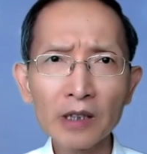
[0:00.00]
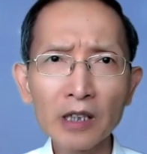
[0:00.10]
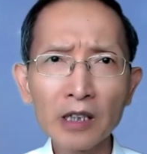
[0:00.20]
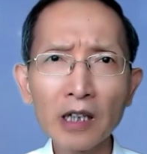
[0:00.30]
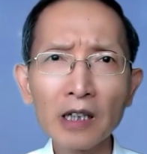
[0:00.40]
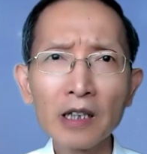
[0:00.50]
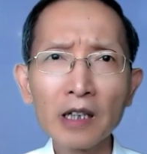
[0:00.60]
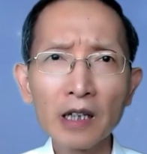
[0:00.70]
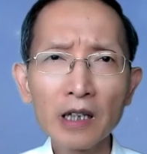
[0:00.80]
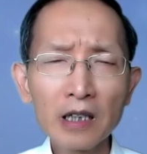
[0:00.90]
这一个
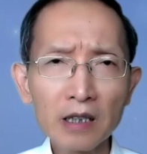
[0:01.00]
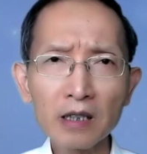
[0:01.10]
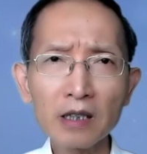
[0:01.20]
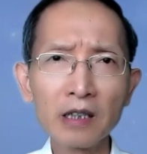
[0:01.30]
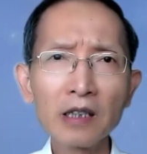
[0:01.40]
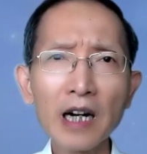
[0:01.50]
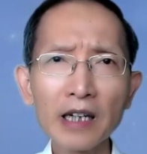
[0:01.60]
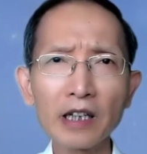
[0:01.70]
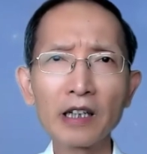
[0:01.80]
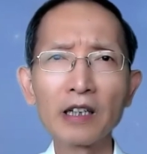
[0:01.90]
意识形
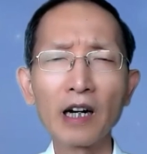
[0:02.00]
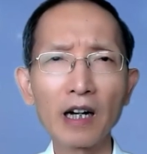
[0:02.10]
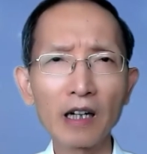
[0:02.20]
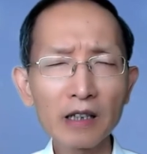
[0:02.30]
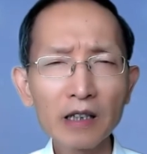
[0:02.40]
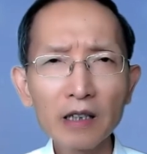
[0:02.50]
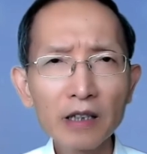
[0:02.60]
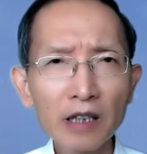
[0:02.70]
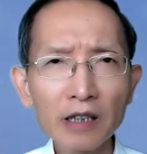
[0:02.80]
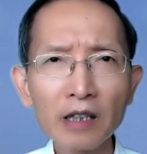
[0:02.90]
态的啊
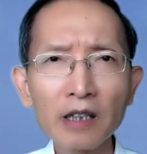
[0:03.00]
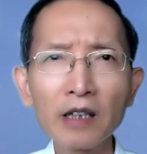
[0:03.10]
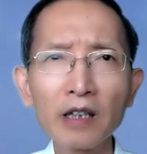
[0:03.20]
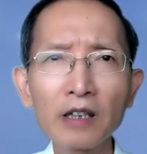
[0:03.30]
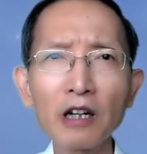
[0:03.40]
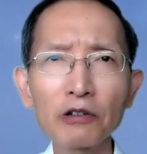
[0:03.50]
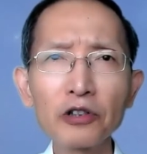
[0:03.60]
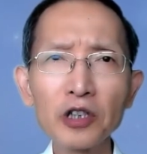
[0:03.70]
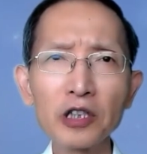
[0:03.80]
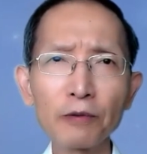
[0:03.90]
各类的教
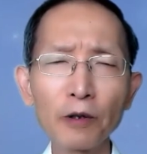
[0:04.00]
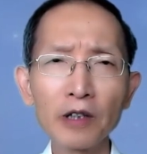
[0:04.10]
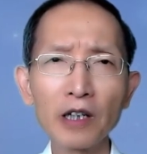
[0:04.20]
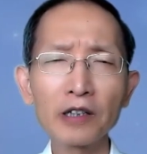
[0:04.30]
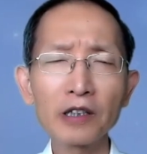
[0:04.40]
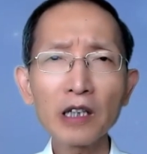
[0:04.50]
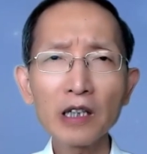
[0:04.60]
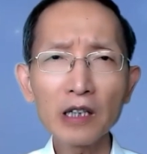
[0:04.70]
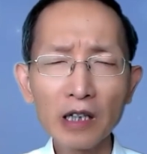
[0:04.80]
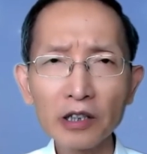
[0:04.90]
训之风，而
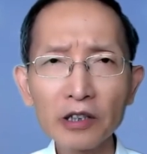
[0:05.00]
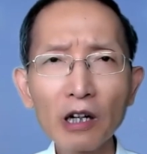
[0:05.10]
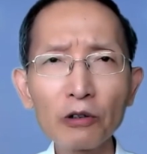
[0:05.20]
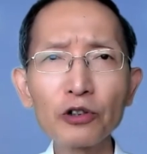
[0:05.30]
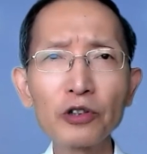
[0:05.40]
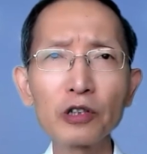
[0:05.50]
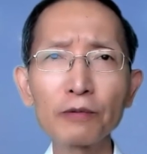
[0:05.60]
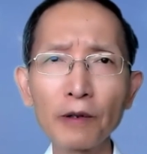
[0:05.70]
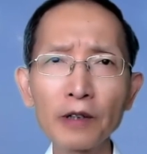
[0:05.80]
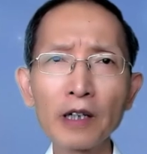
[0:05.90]
这一类的教训
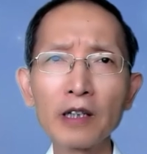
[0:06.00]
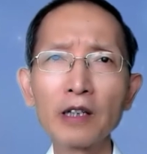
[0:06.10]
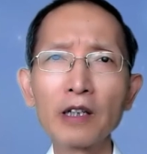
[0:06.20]
之风呢